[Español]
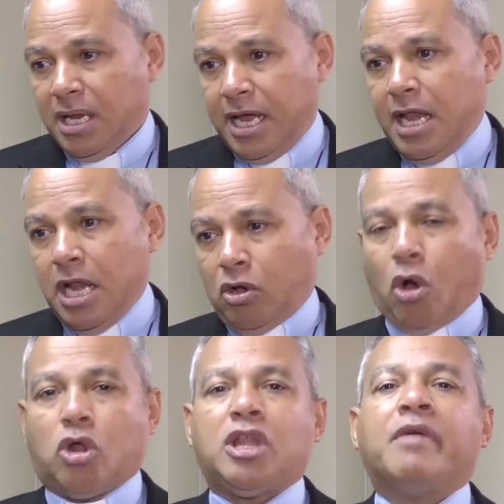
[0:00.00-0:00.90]
el
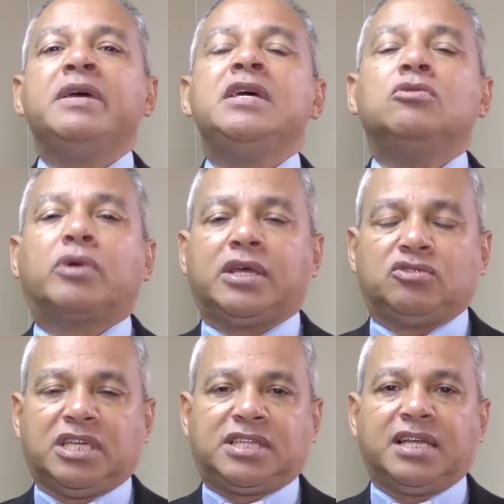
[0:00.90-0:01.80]
coronavirus que
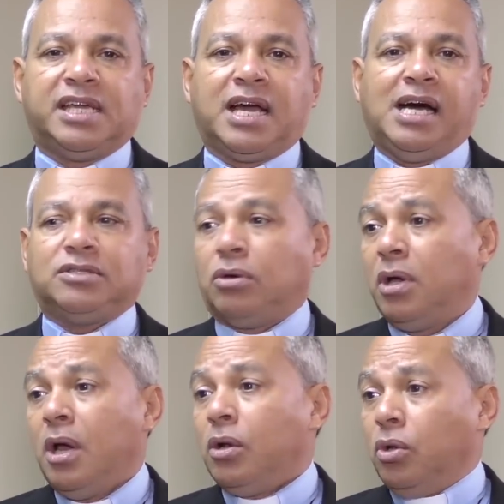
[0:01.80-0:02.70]
nos está
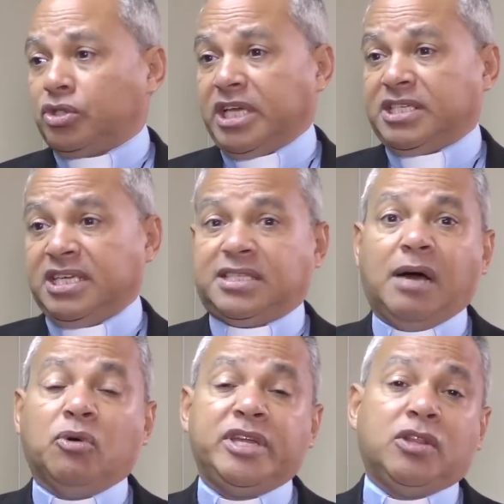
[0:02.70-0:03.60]
llegando, los que se
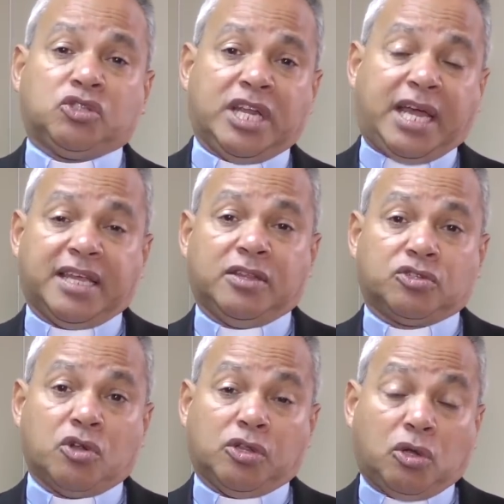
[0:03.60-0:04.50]
están muriendo cerca de
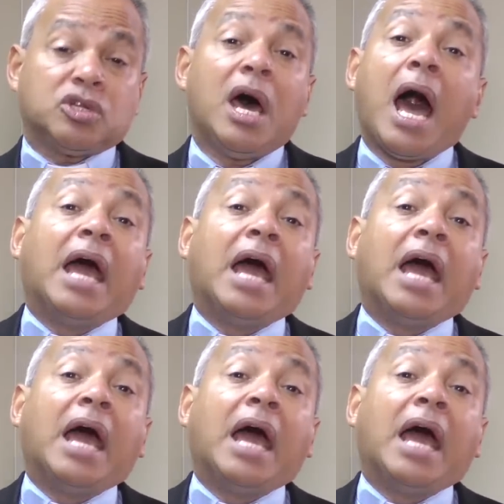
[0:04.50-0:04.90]
nosotros.